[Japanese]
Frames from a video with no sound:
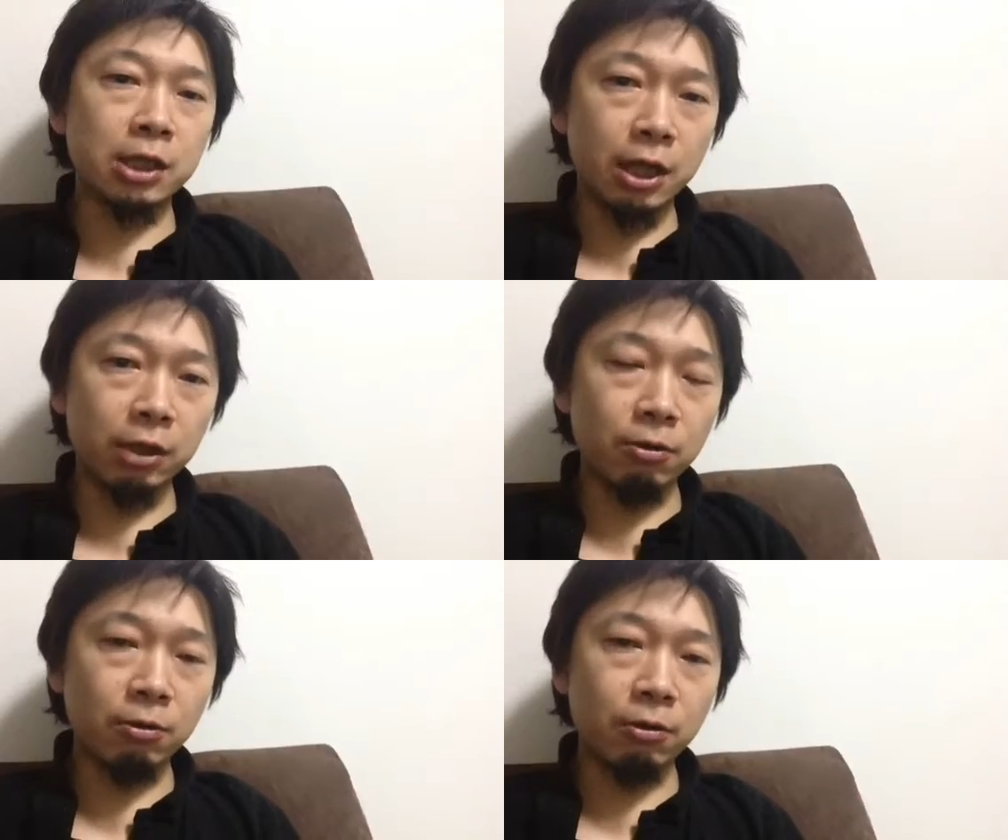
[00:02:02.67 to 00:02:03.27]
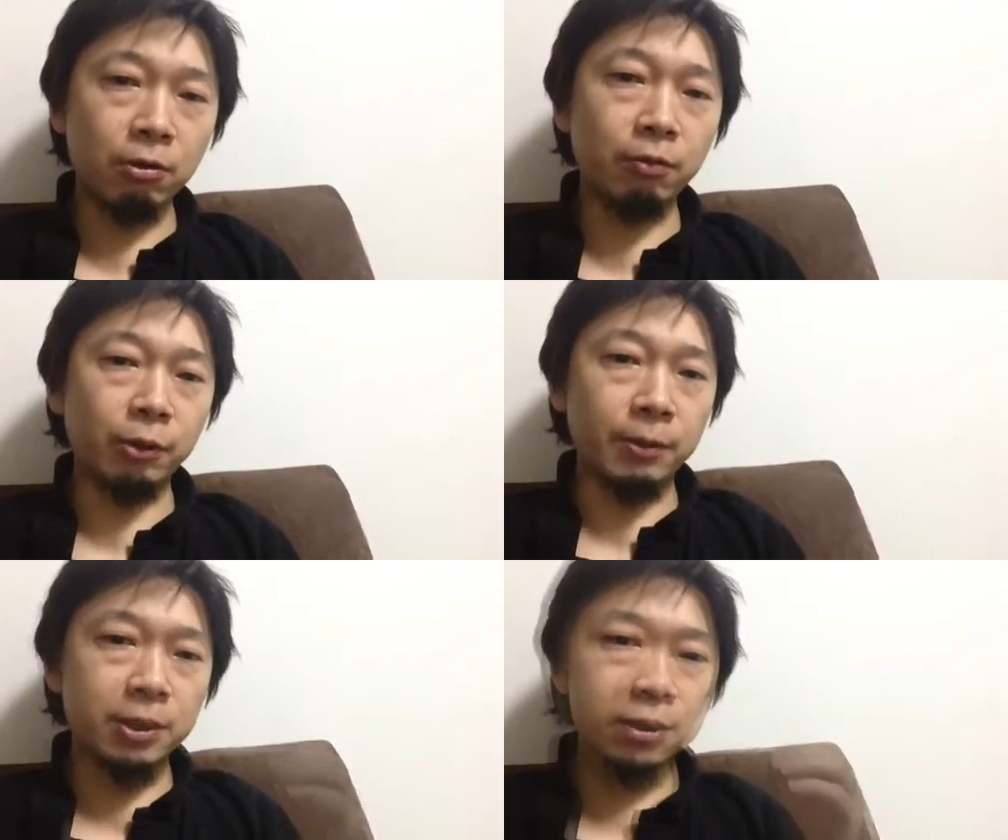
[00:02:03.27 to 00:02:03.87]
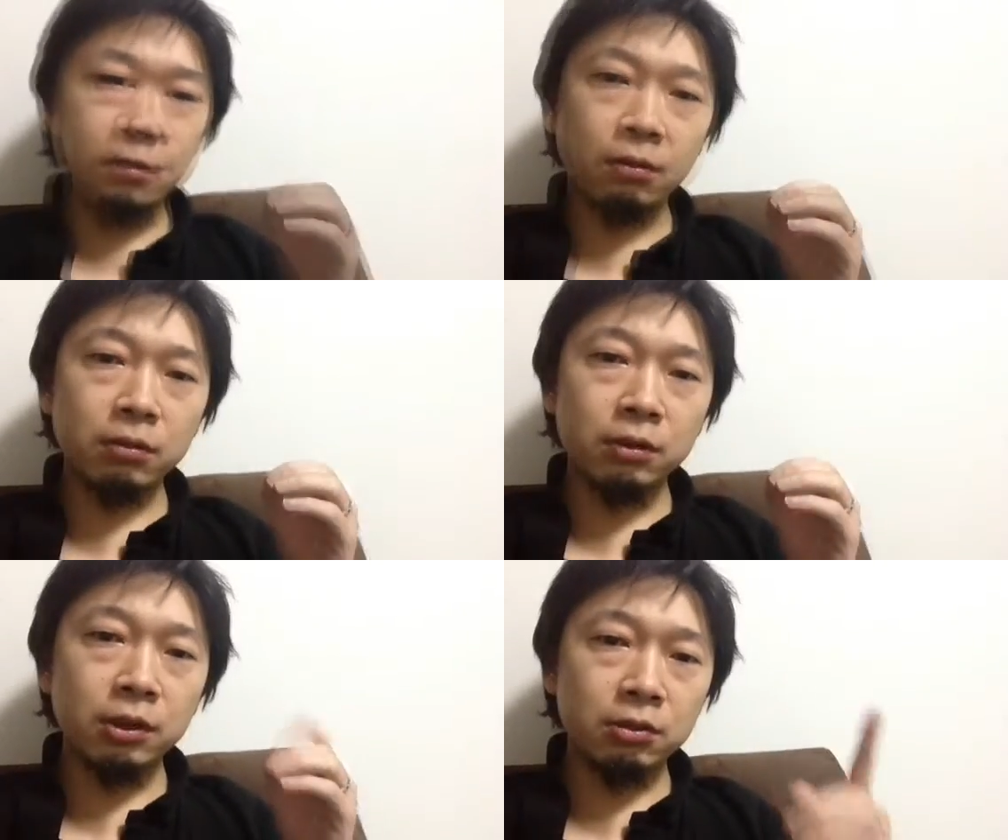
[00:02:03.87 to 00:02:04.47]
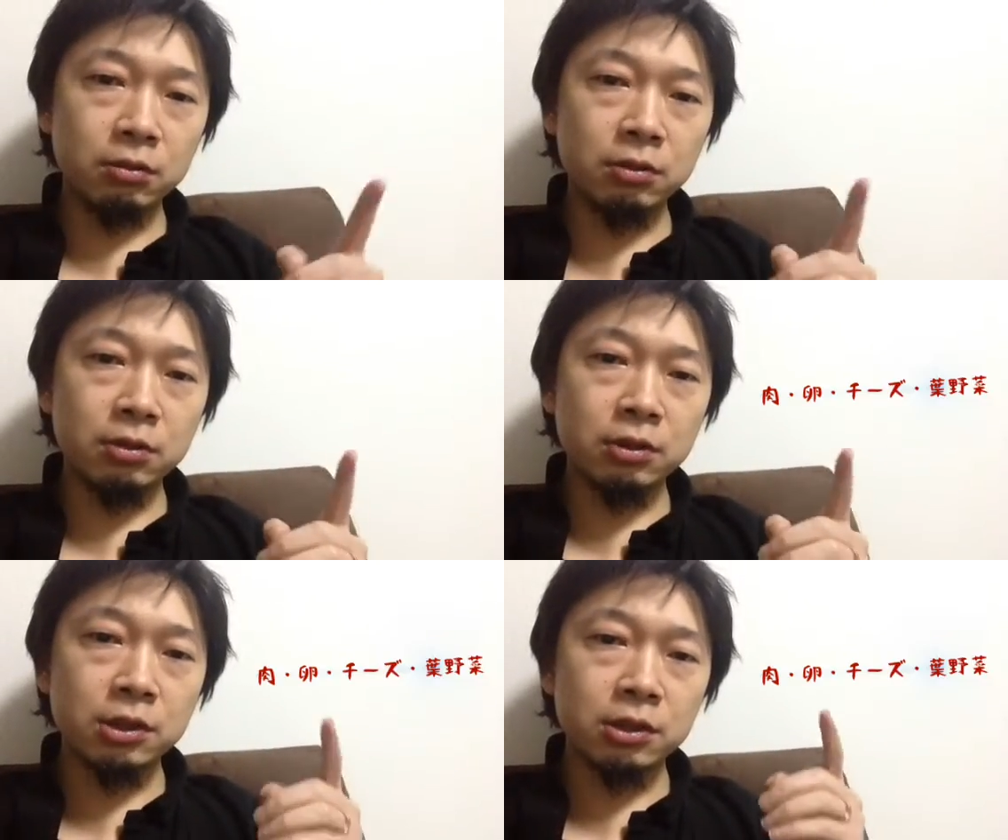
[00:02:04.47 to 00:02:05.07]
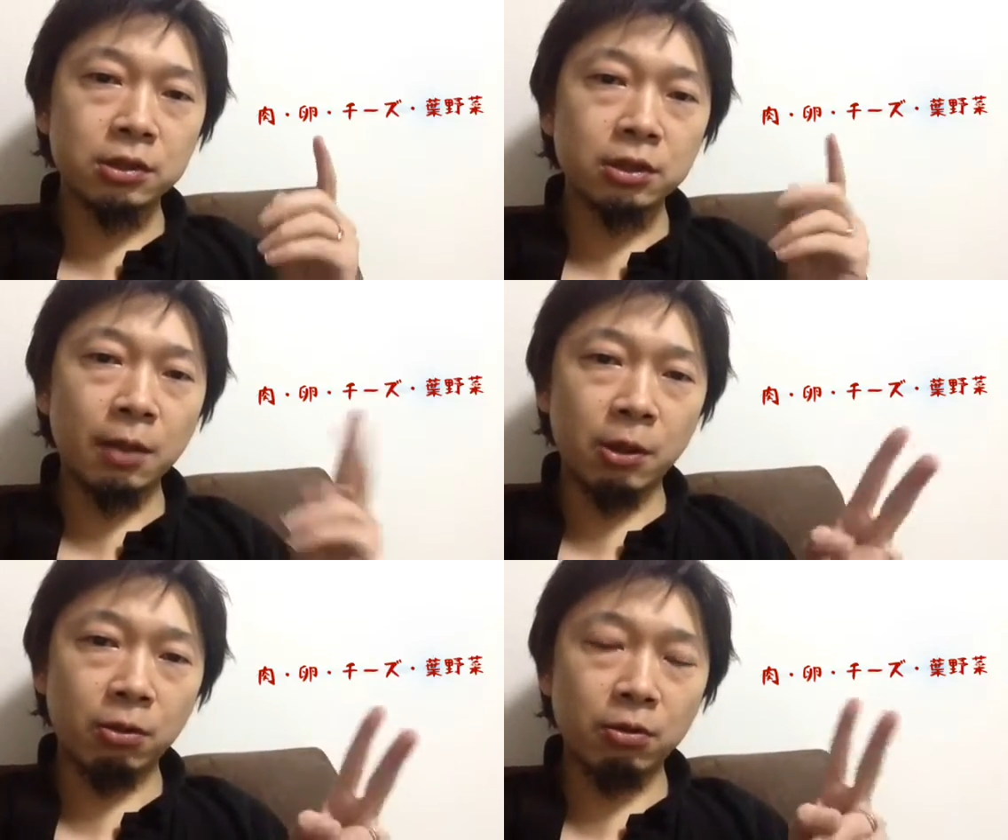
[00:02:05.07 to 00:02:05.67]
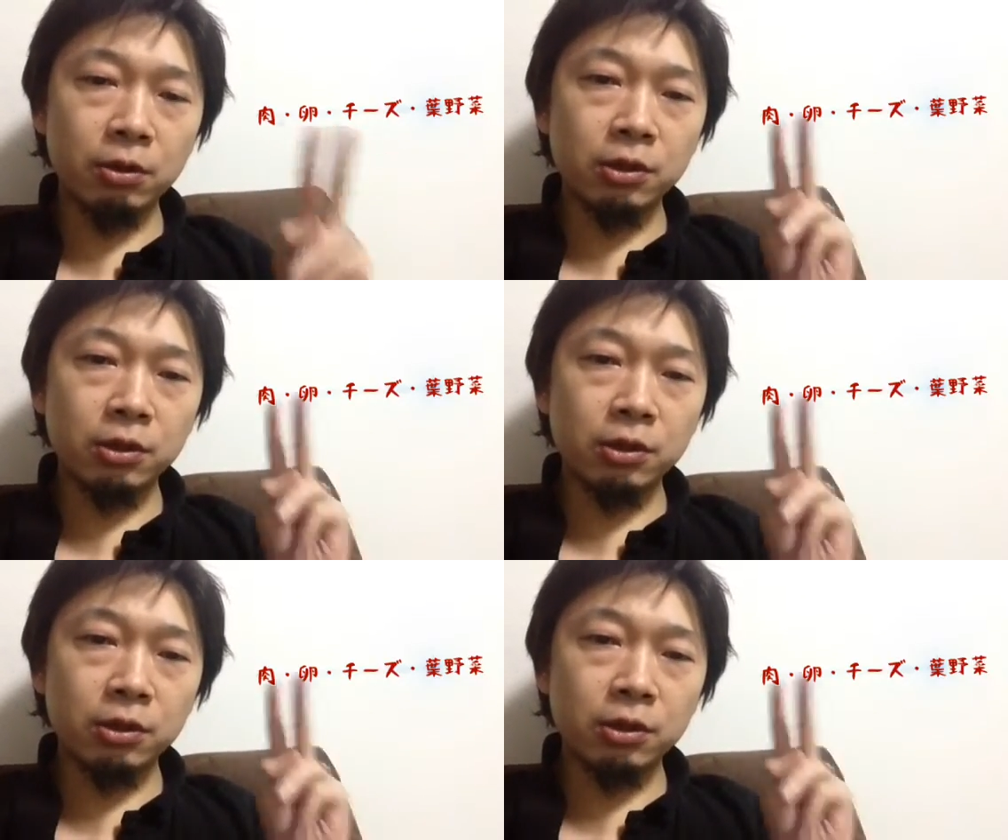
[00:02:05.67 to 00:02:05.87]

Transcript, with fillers: かなと思います。この肉、卵、